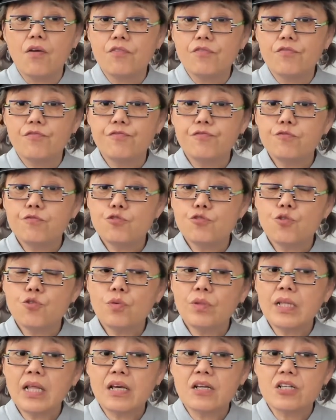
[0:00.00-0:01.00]
附
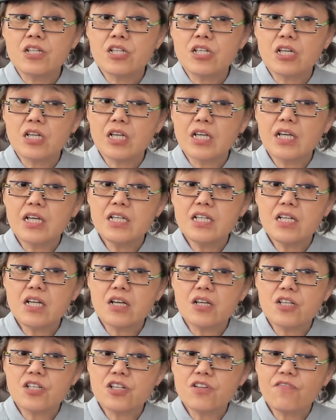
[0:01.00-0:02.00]
中呢是跟
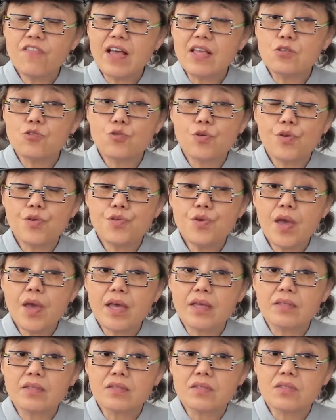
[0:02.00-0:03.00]
着师范学
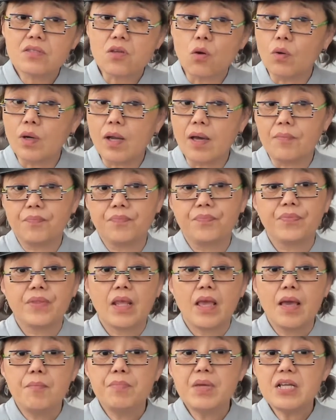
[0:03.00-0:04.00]
院走了，
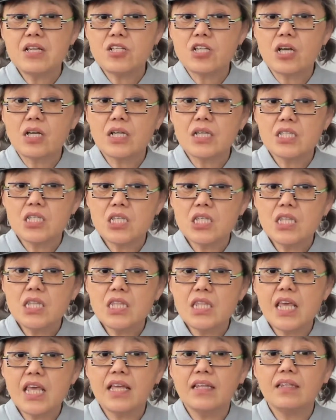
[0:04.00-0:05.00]
变成了
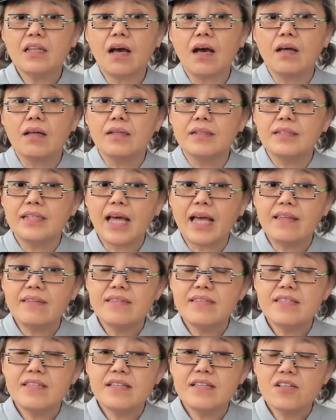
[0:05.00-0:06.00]
今天的
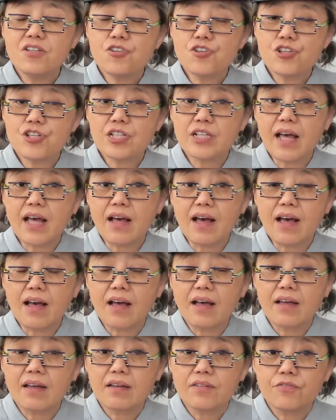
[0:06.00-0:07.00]
南京师大
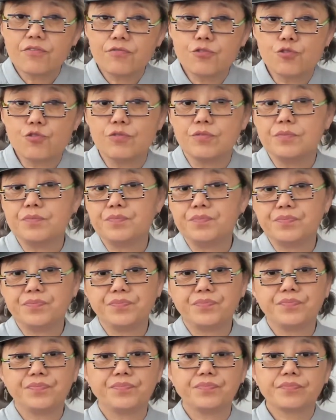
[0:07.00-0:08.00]
附中。
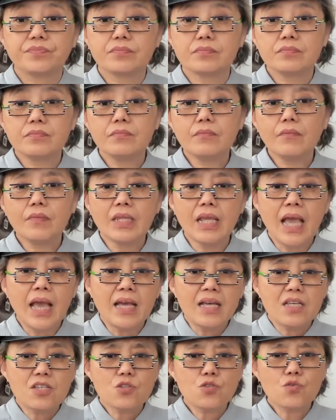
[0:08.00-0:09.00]

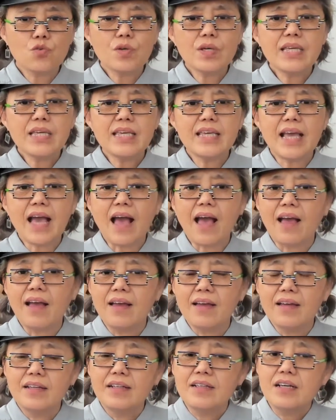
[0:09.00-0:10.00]
所以啊，
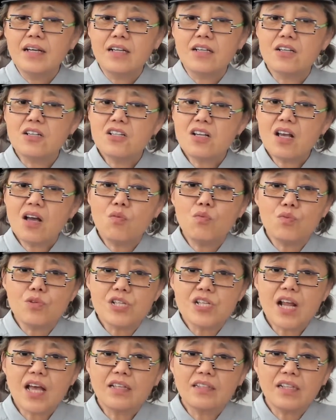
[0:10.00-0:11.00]
何兆武
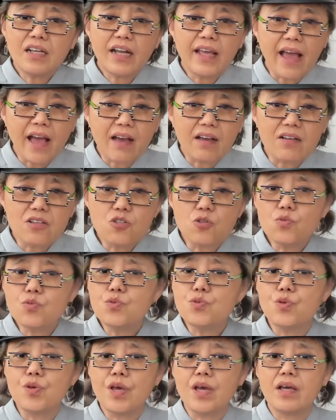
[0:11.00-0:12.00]
上的两个
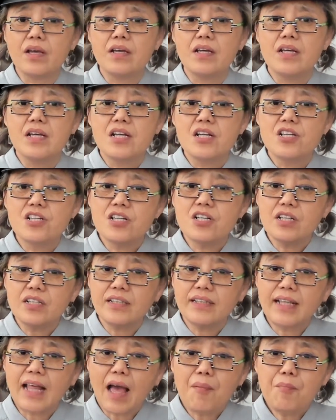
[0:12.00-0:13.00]
中学。是
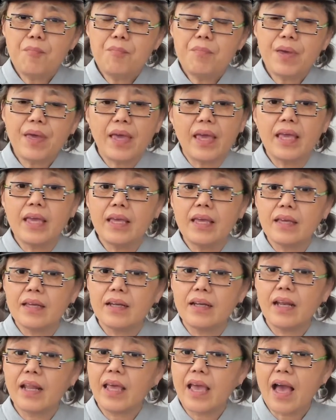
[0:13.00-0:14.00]
南北
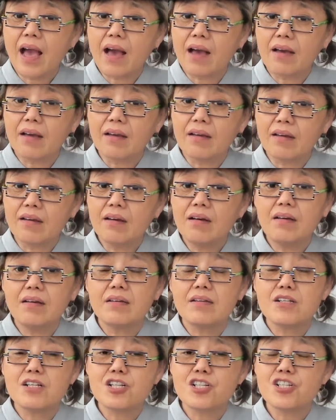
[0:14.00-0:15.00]
两
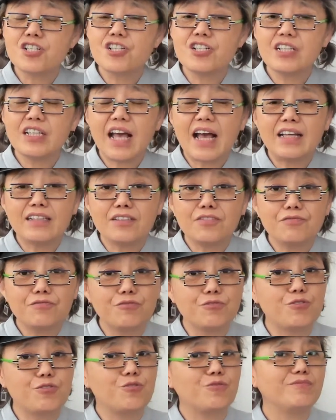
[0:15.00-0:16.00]
个师大的
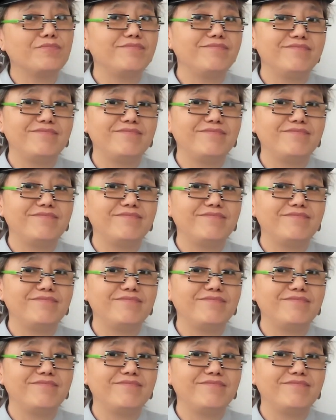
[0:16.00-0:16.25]
附中，